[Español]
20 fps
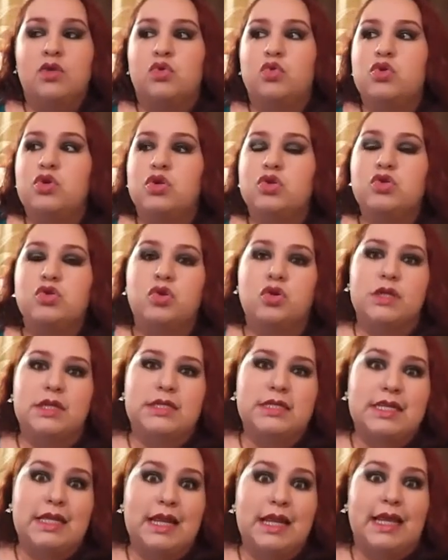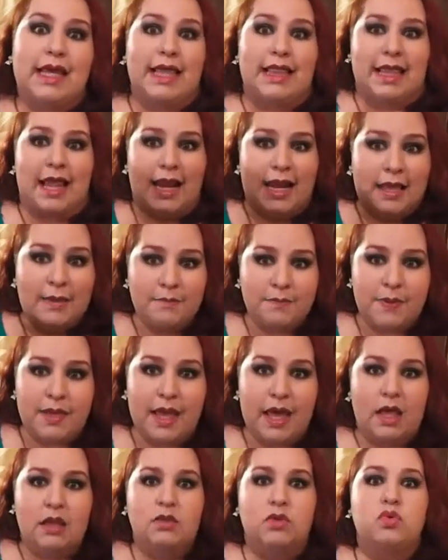tus lociones que te
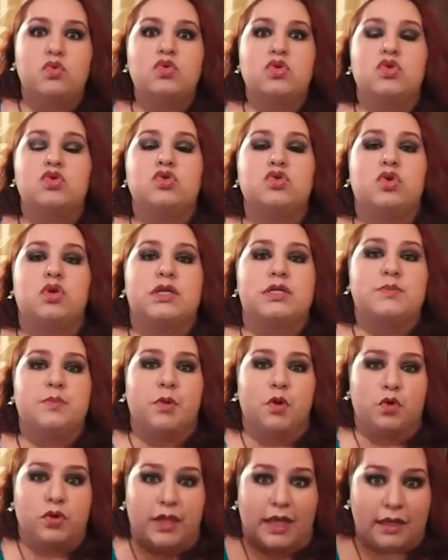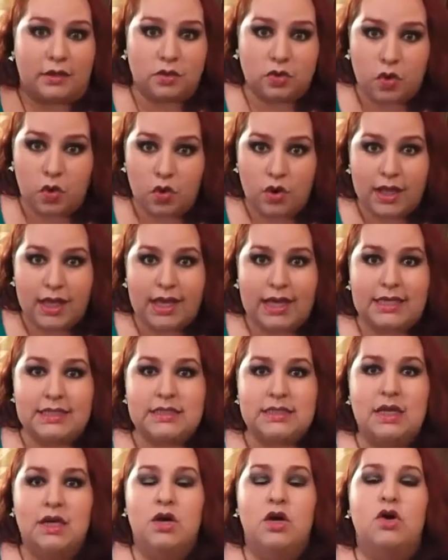limpian, tus lociones
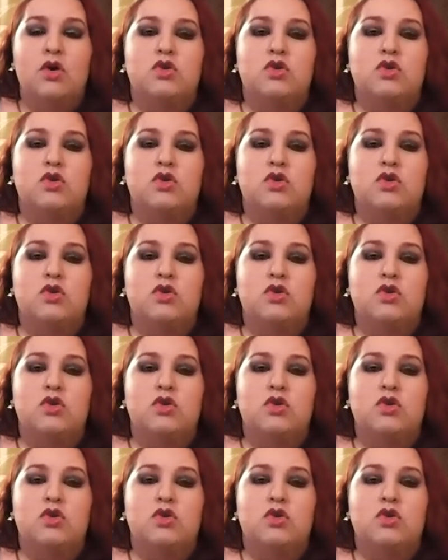protectoras,